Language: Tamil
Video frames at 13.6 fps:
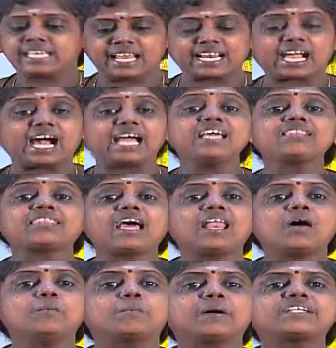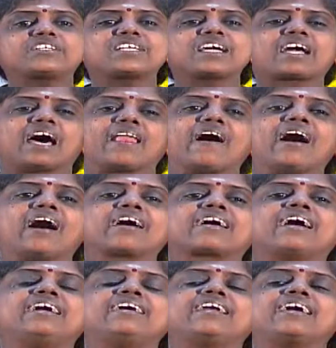என் கைத்தலம் பற்ற கனா
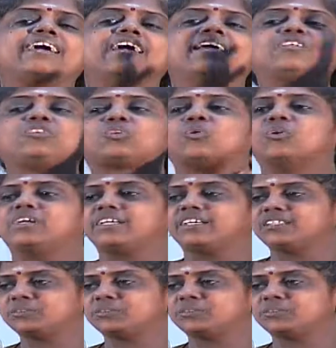கண்டேன் தோழி